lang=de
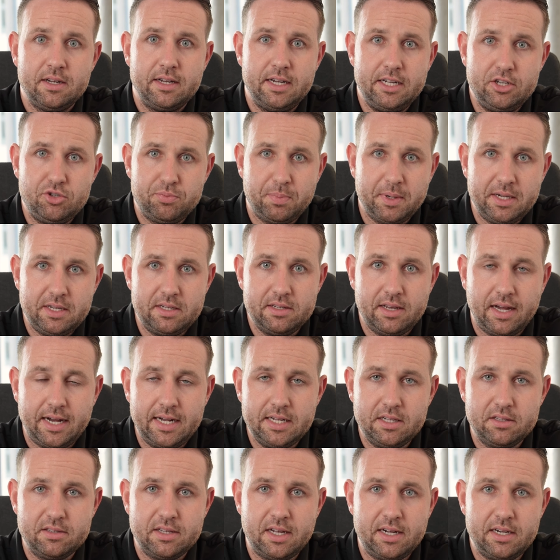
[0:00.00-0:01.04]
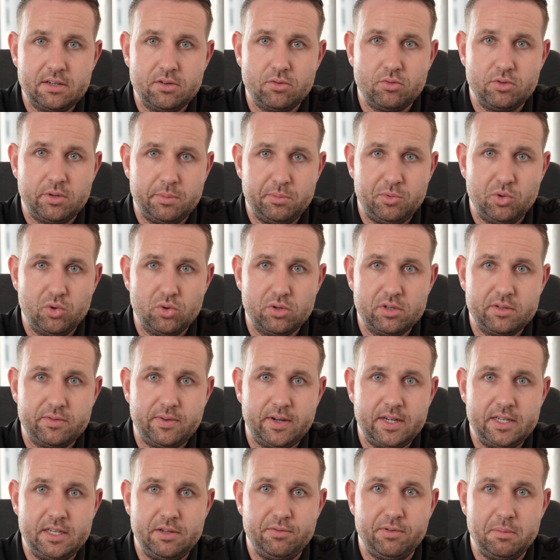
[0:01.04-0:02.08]
entsprechend einzahlt und im
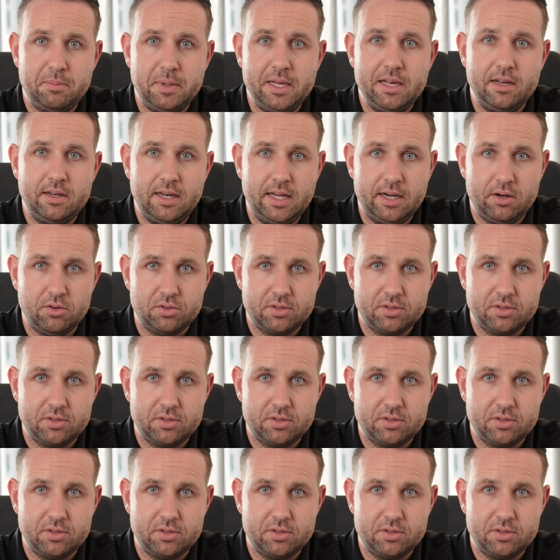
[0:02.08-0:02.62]
Todesfall die Familie leer